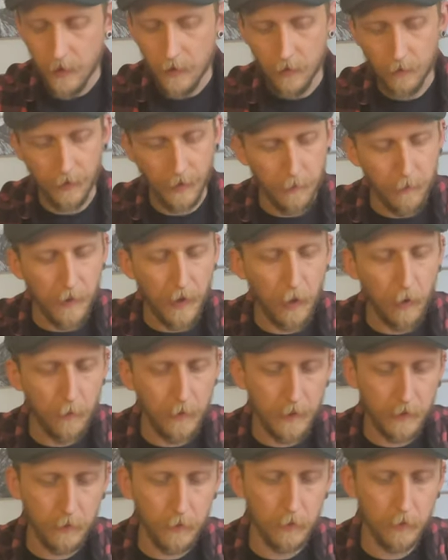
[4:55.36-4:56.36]
Und dann braucht
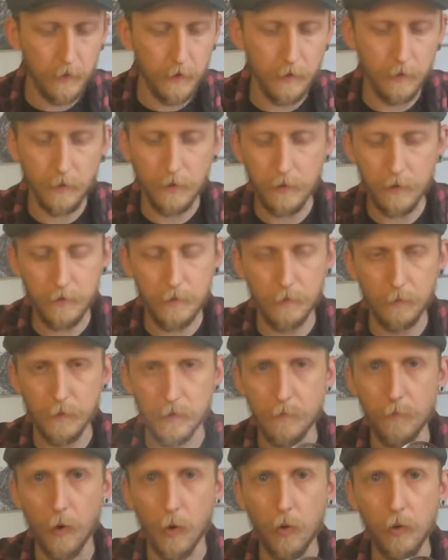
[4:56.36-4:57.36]
man natürlich noch zum
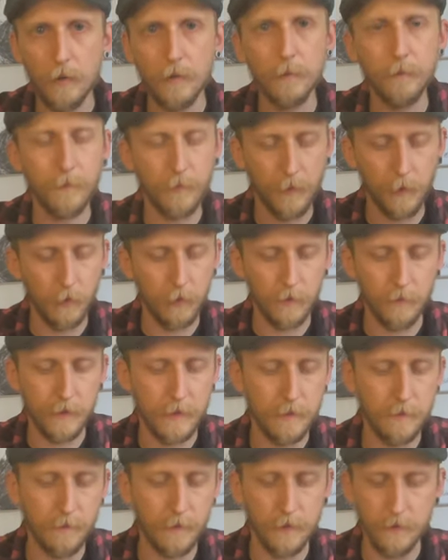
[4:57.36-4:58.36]
Smoken
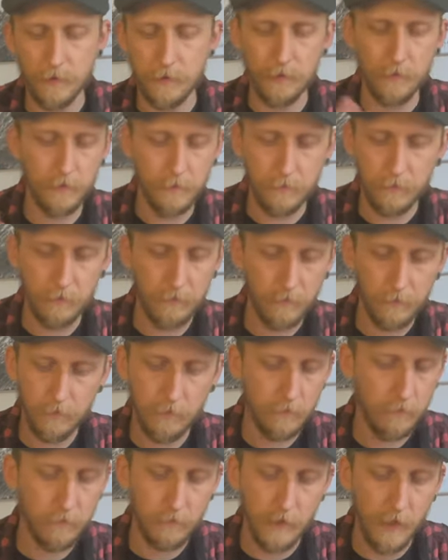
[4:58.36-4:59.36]
irgendwas, was
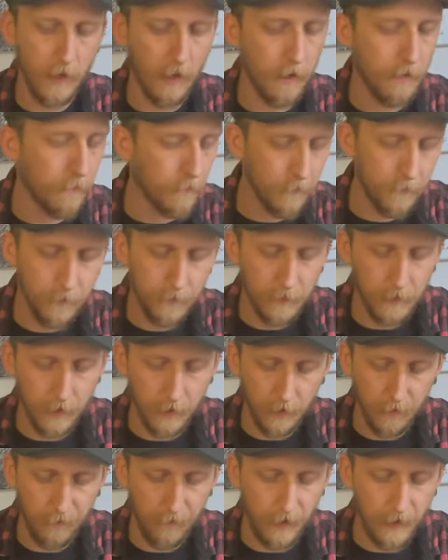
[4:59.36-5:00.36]
ja
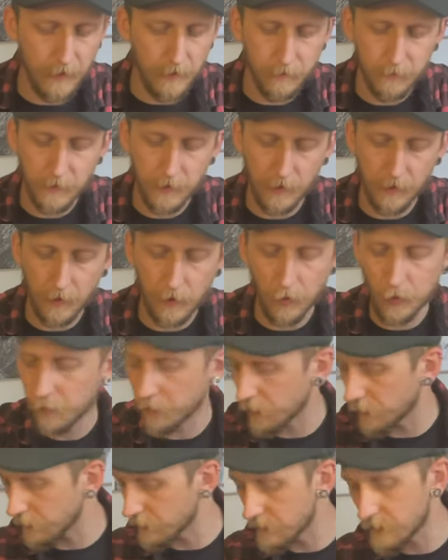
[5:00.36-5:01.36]
den Qualm, den Rauch
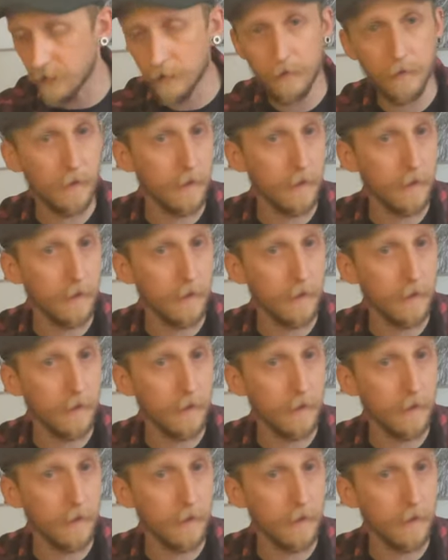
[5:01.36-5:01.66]
produziert.